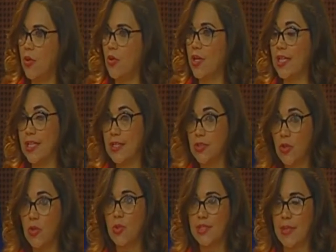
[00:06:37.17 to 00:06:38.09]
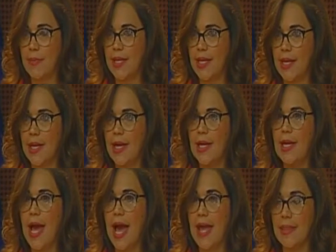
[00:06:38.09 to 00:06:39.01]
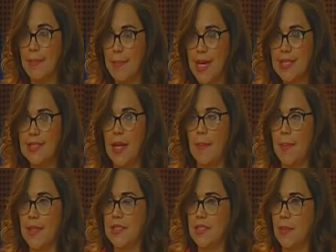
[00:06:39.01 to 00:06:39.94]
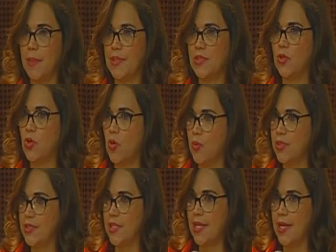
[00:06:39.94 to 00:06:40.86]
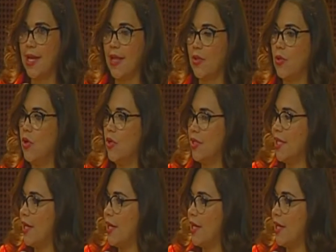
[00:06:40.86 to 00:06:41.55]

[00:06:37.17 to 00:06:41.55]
que tan solo esta mañana, además de la participación, como he señalado, de la